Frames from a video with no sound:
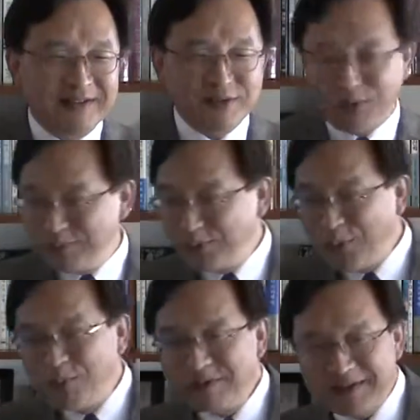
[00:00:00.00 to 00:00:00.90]
저분도
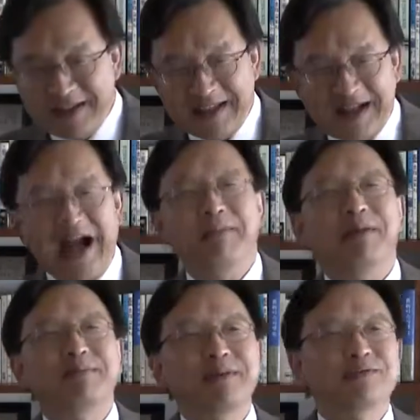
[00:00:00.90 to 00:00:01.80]
오불 드리니까 아마
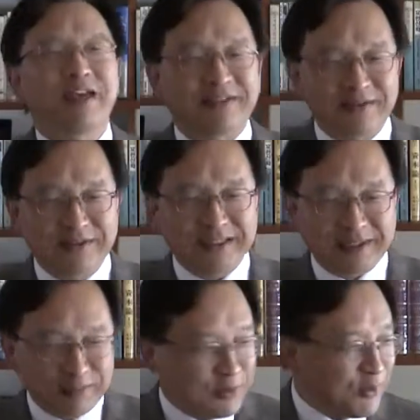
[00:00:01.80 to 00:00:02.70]
미국에서는
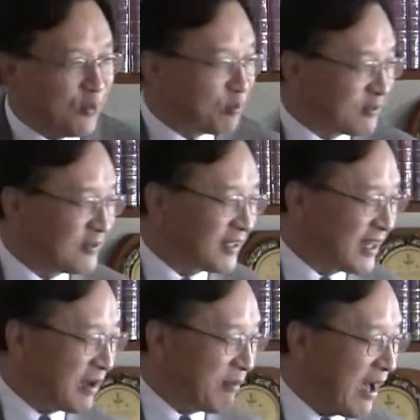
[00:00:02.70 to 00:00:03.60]
기본이 오불을
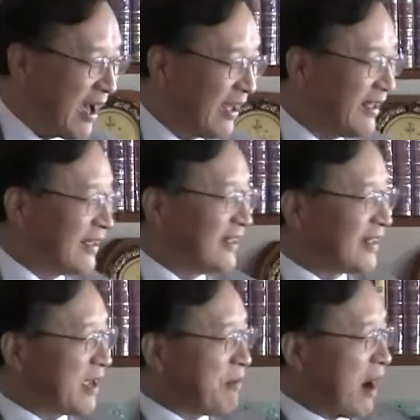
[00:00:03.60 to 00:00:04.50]
드리나 봐.
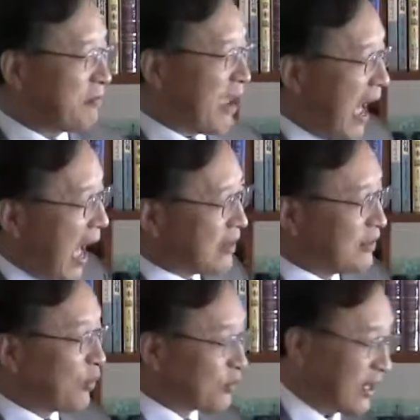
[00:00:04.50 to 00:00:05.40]
이렇게 마음에
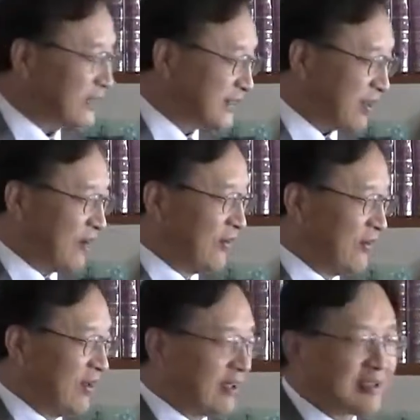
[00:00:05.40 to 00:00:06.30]
안도를 했어요.
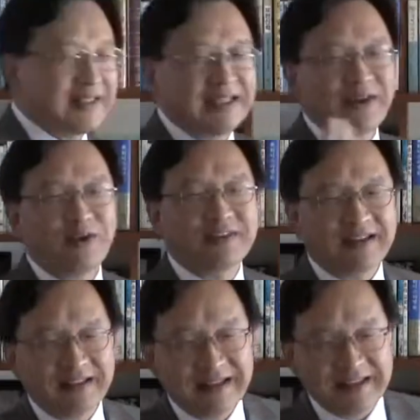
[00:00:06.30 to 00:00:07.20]
근데 이게 어떻게
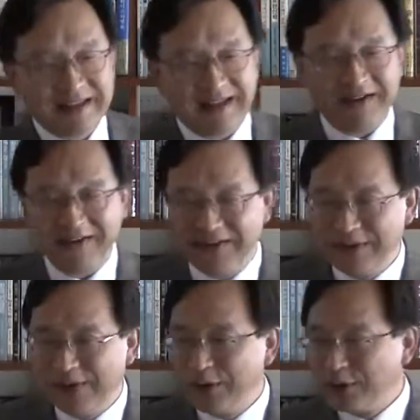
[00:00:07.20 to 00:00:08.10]
된 일이에요?
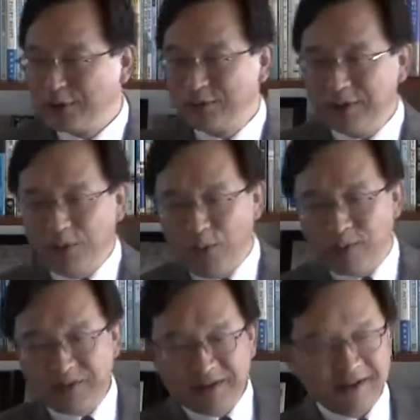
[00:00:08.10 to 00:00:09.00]
그분이
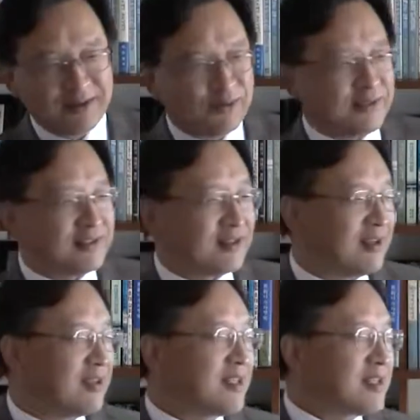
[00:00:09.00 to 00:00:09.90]
오불을 드리고는
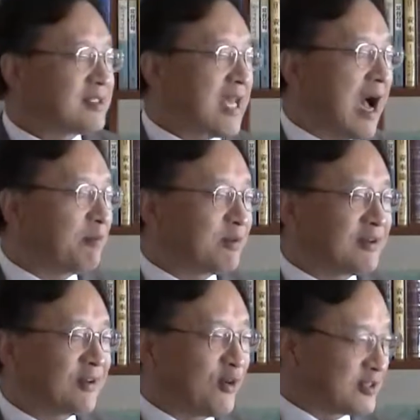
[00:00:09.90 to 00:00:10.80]

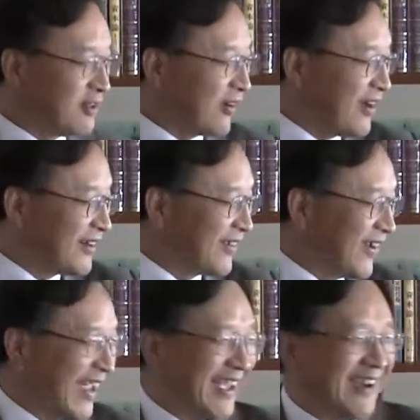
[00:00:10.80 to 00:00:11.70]
사부를 거실러 가는
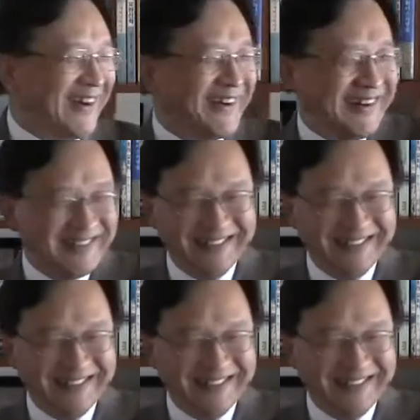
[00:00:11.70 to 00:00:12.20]
거예요.